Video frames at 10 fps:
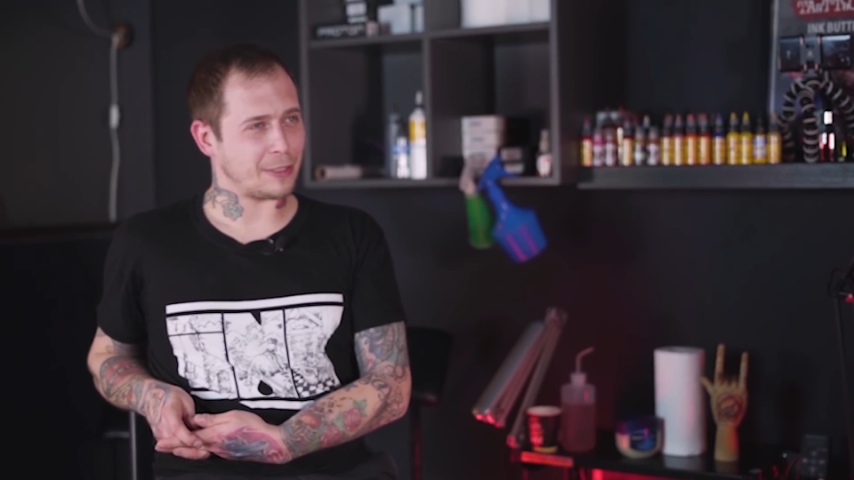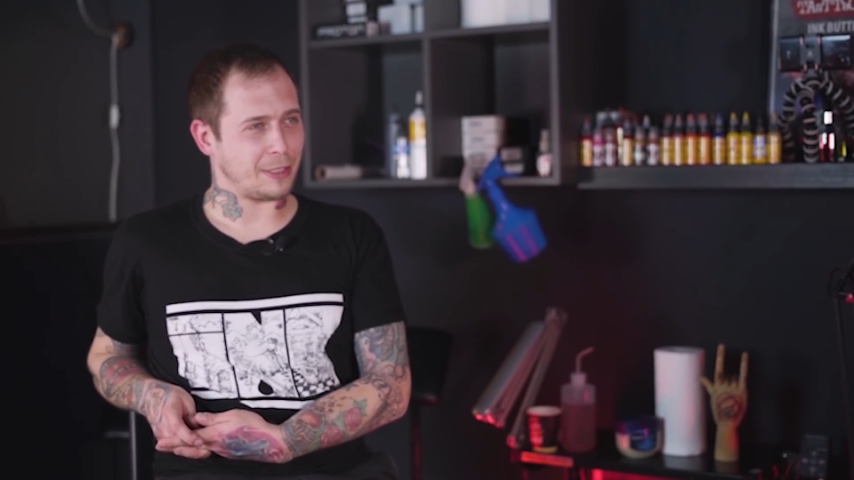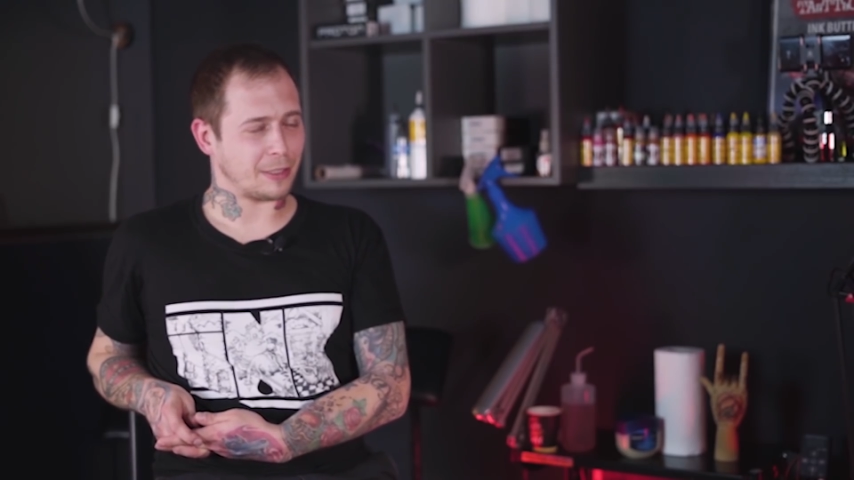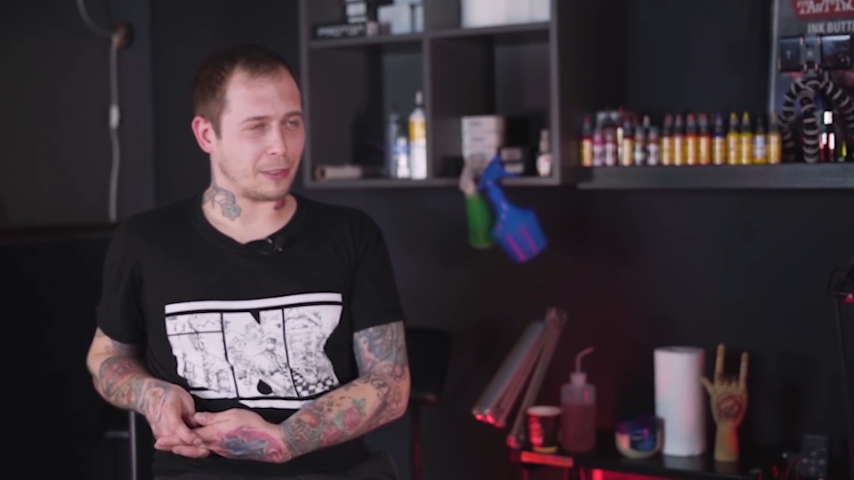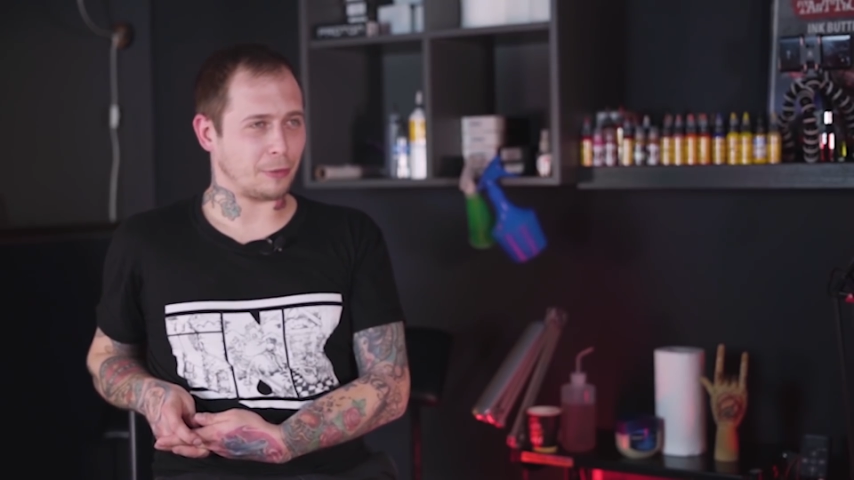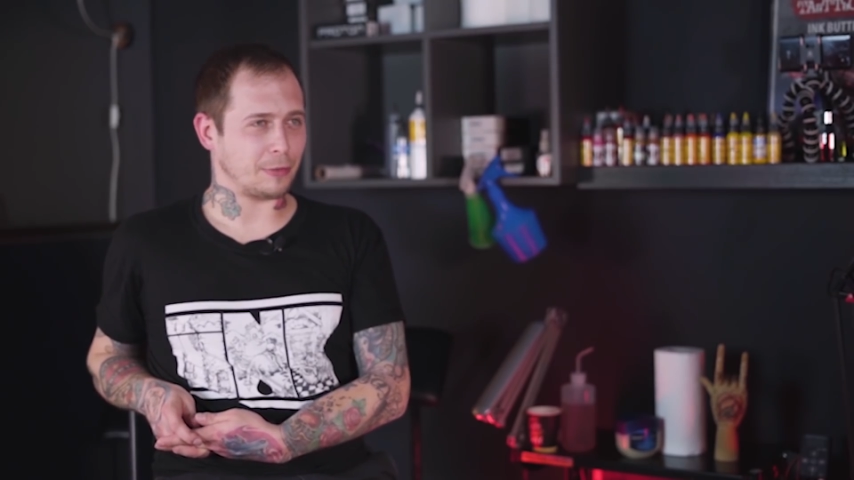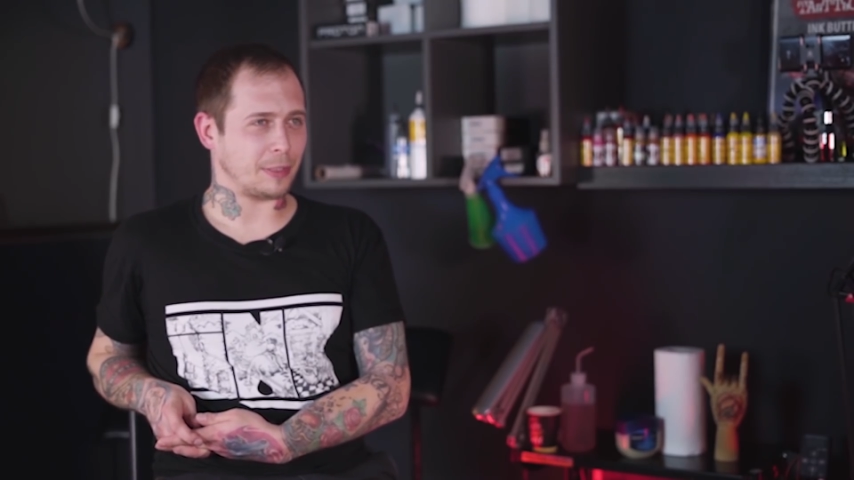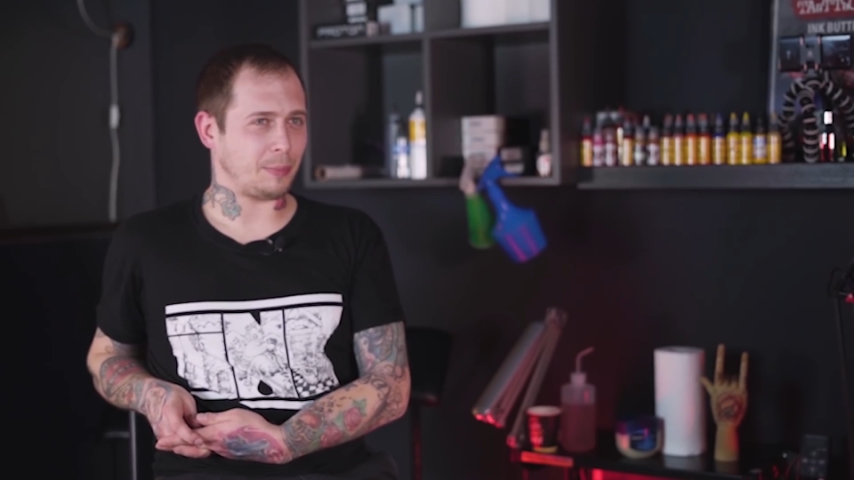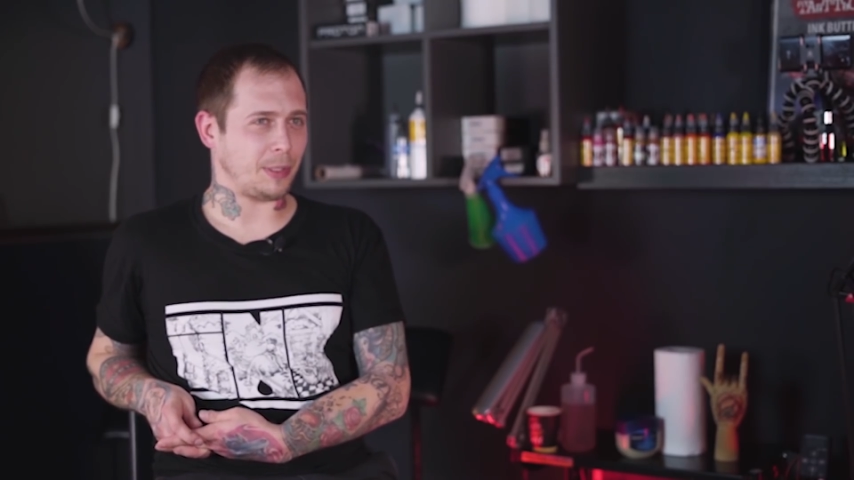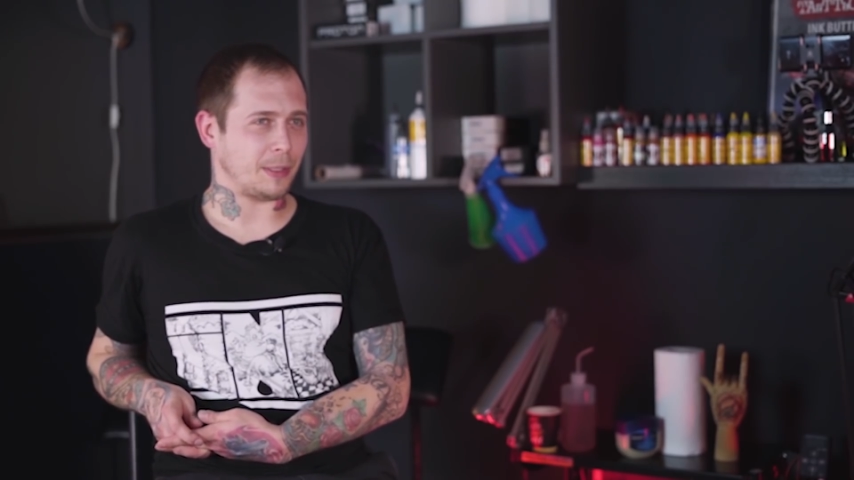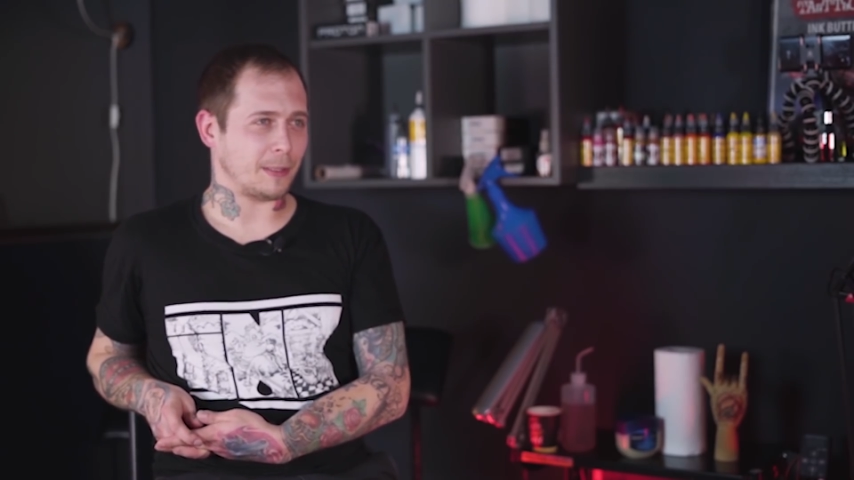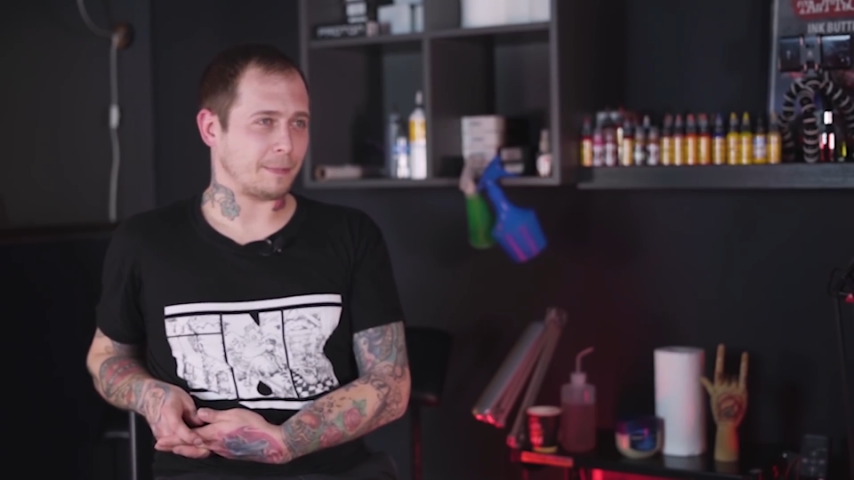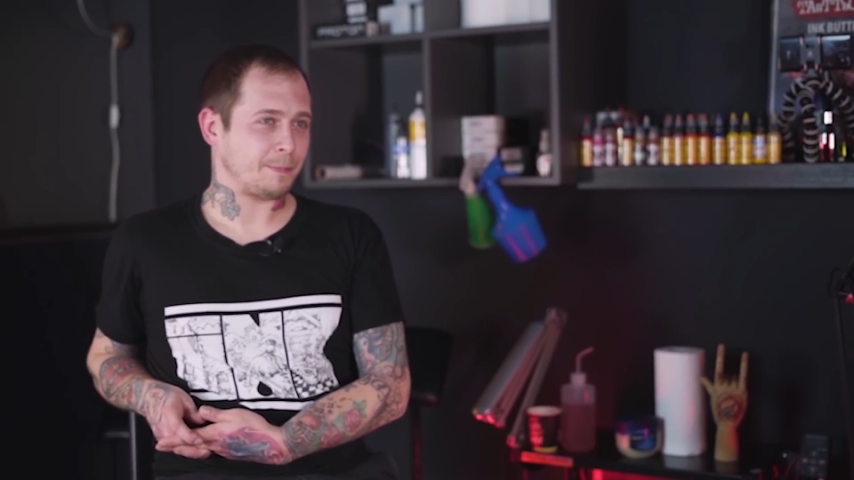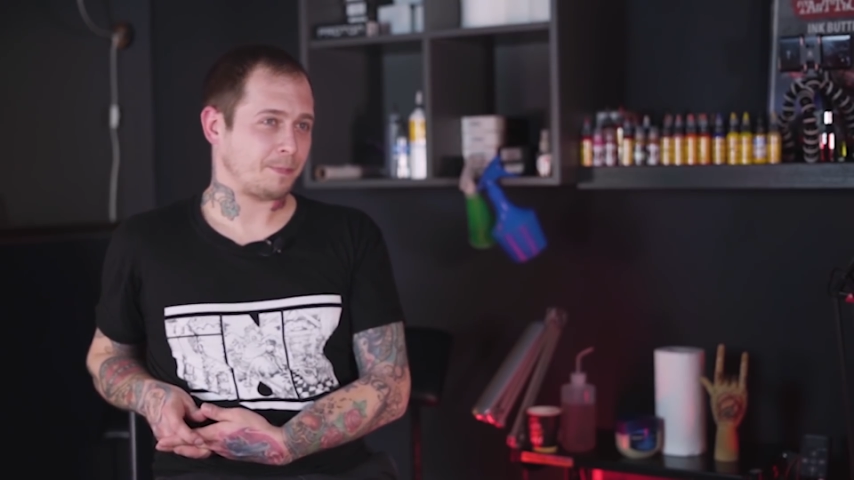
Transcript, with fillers: есть нет какого-то пика.